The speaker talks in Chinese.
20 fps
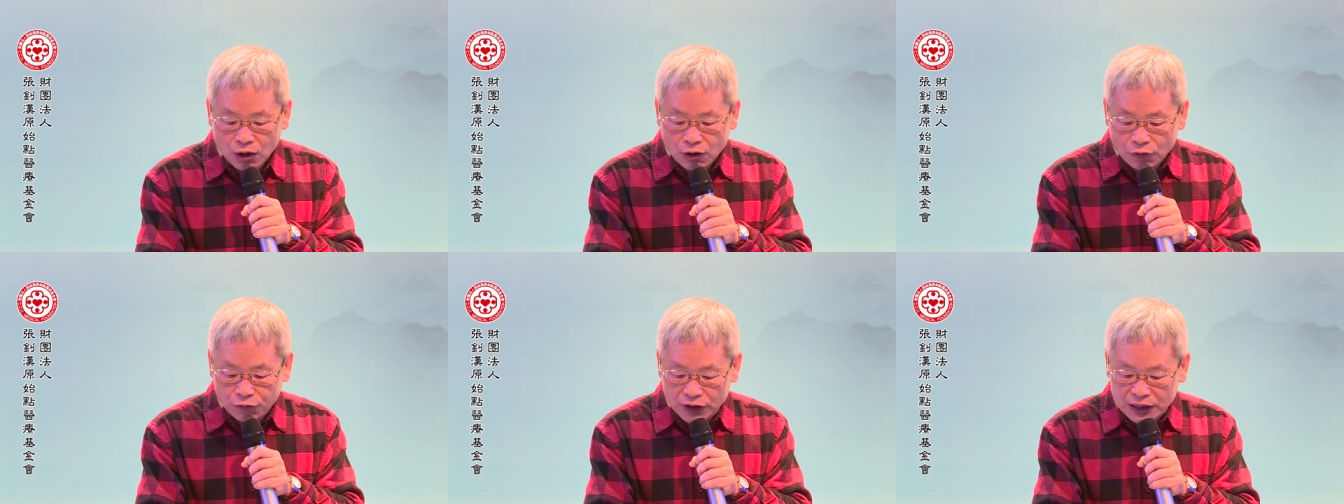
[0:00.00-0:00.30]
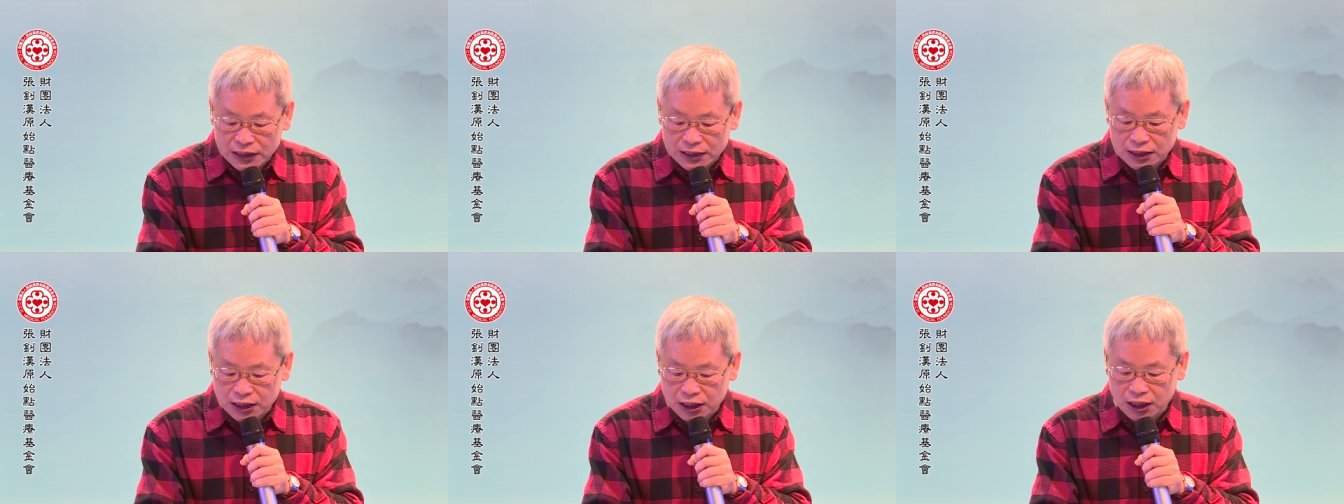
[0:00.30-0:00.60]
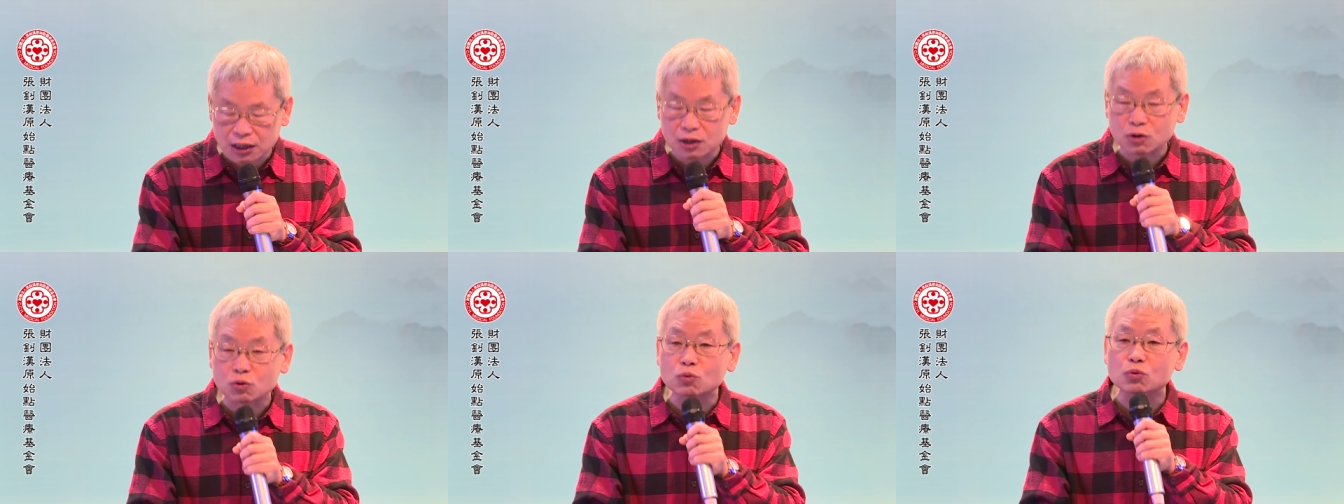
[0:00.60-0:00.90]
分
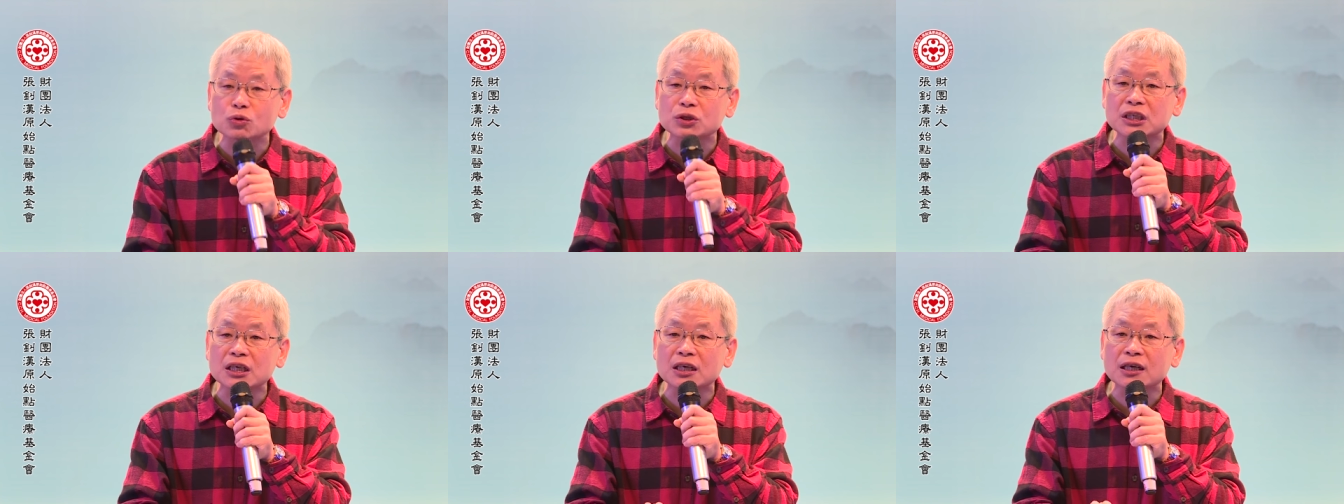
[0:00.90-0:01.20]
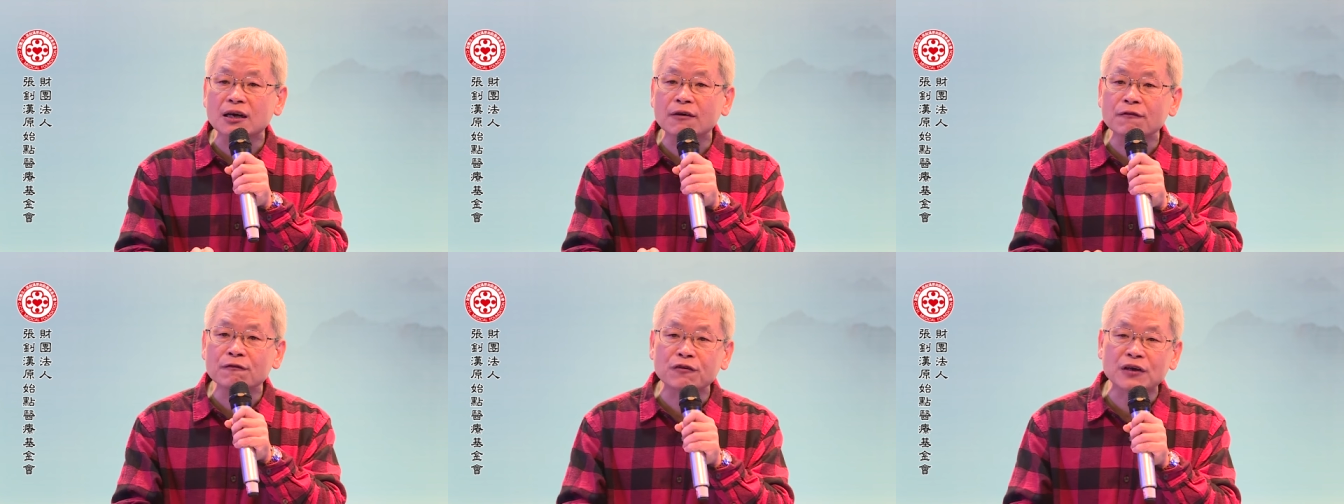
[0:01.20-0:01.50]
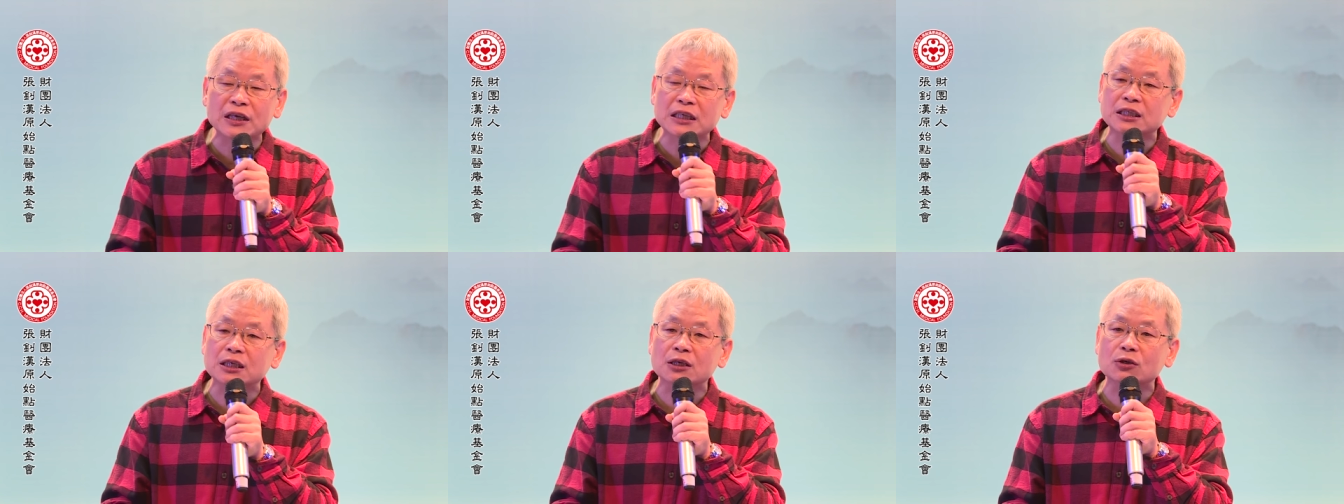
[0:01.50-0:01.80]
侵入性跟
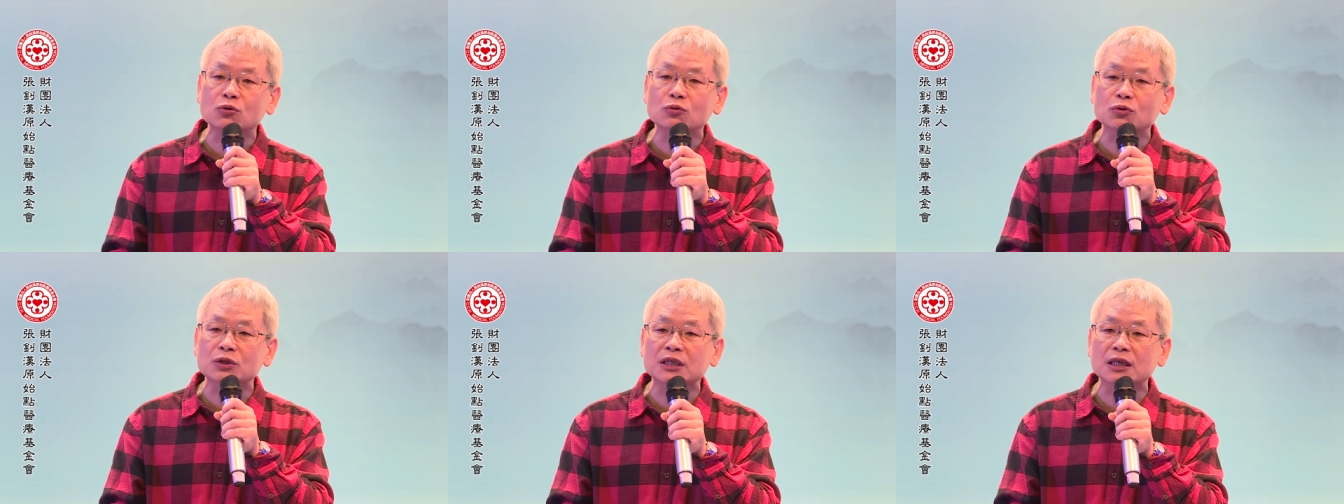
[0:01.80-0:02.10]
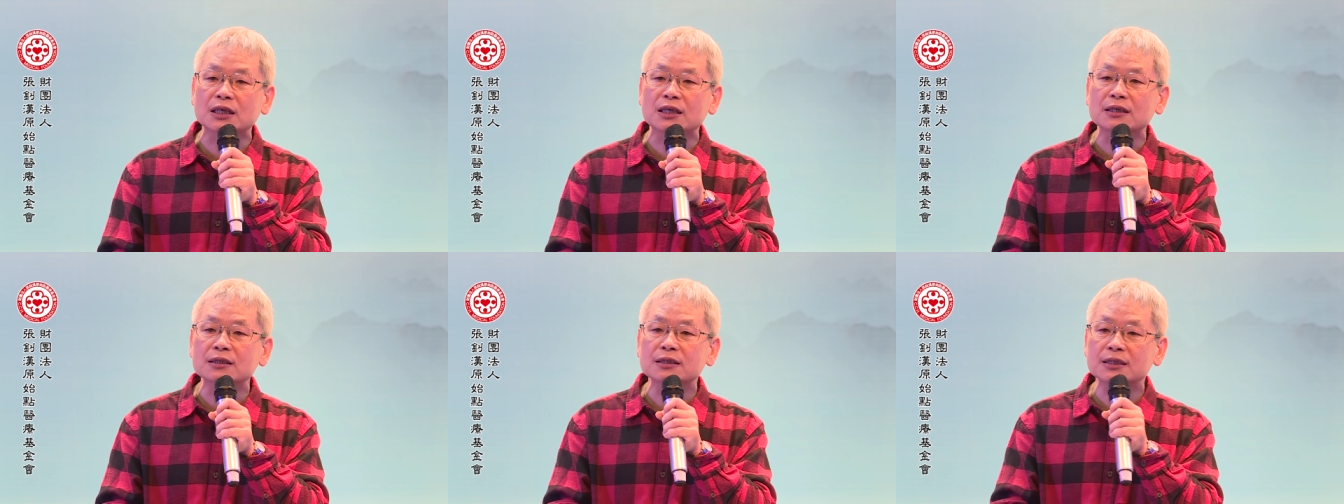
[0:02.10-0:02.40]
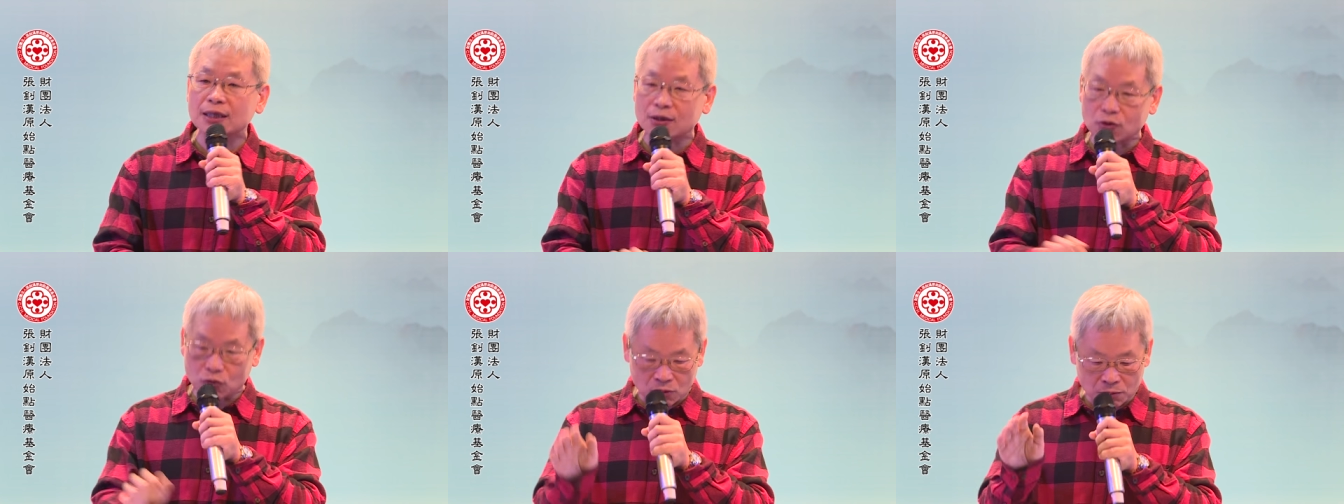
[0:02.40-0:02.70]
非侵入性，
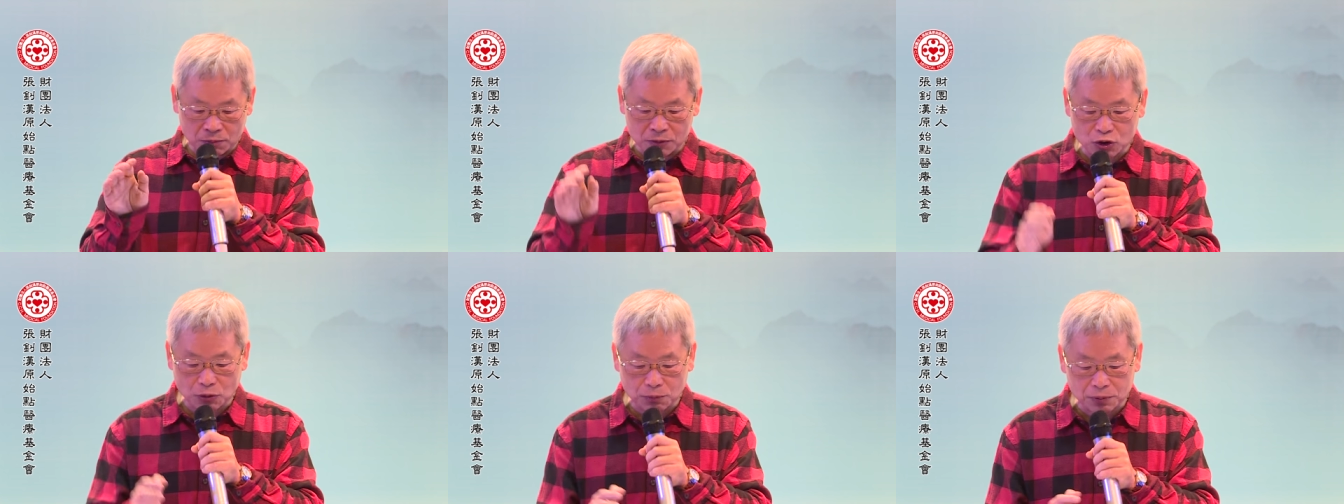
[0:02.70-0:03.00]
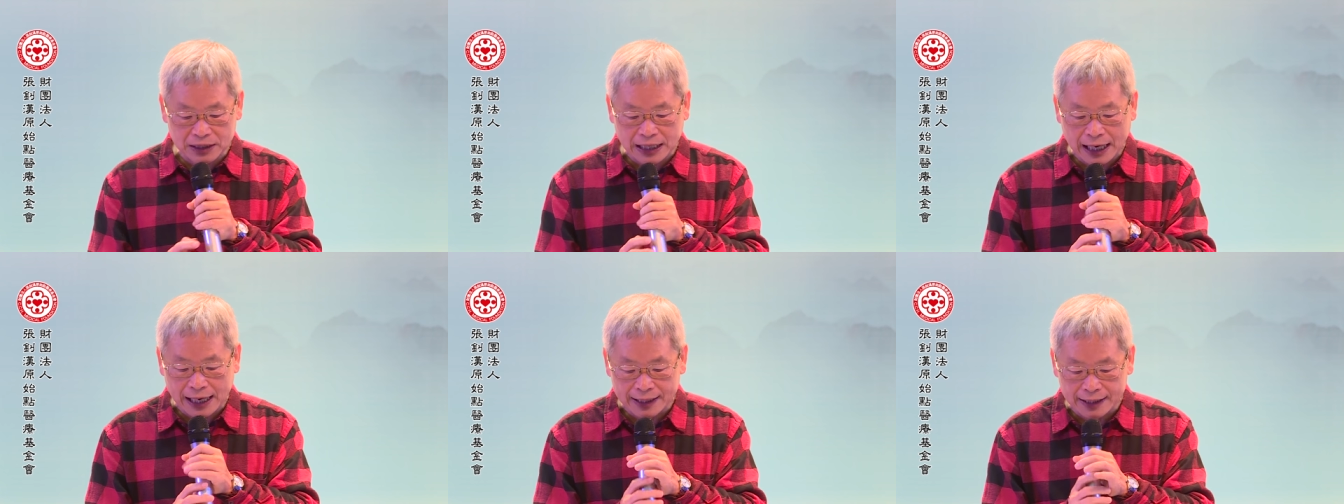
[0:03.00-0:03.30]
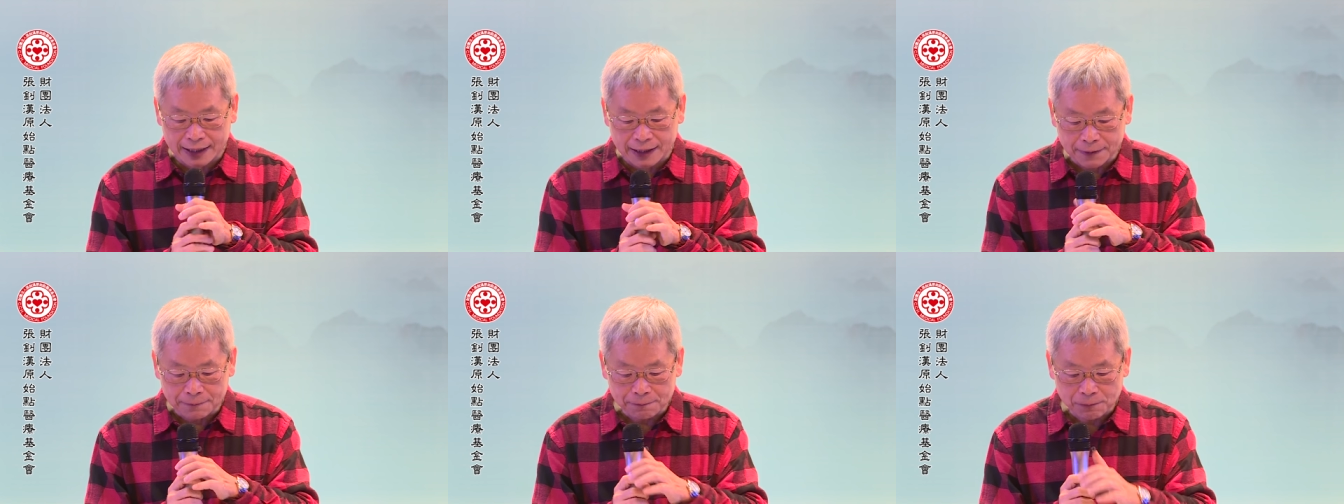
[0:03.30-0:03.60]
这个我们就不谈
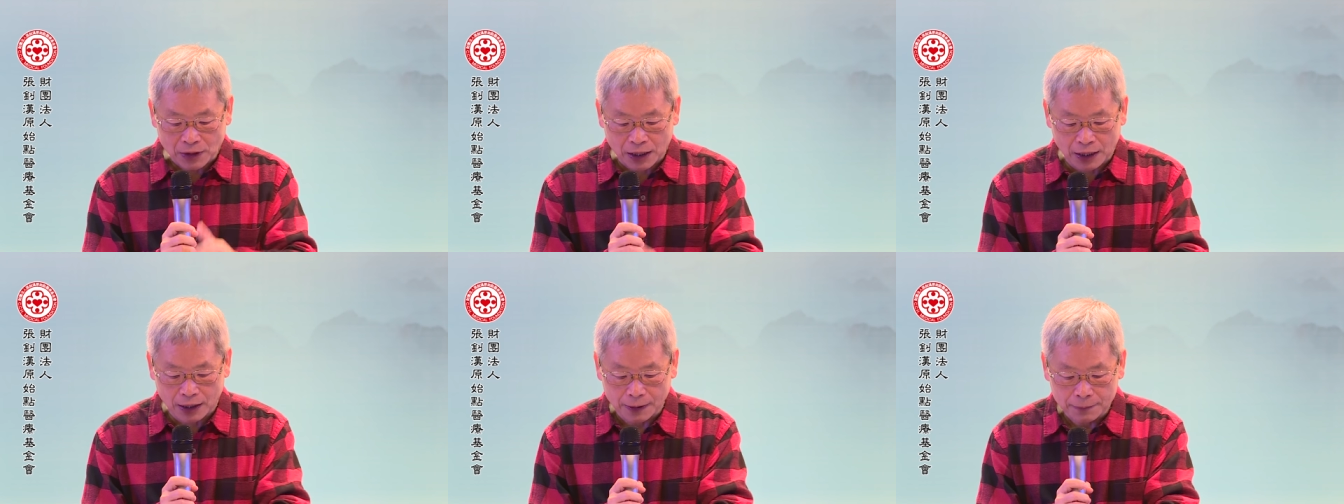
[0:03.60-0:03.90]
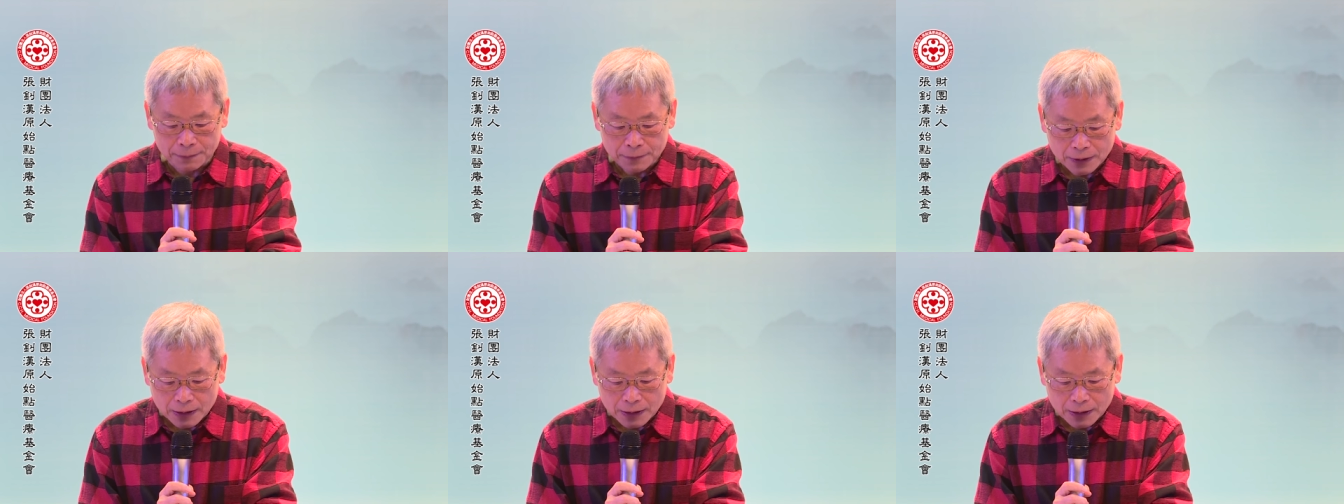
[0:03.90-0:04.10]
了啊。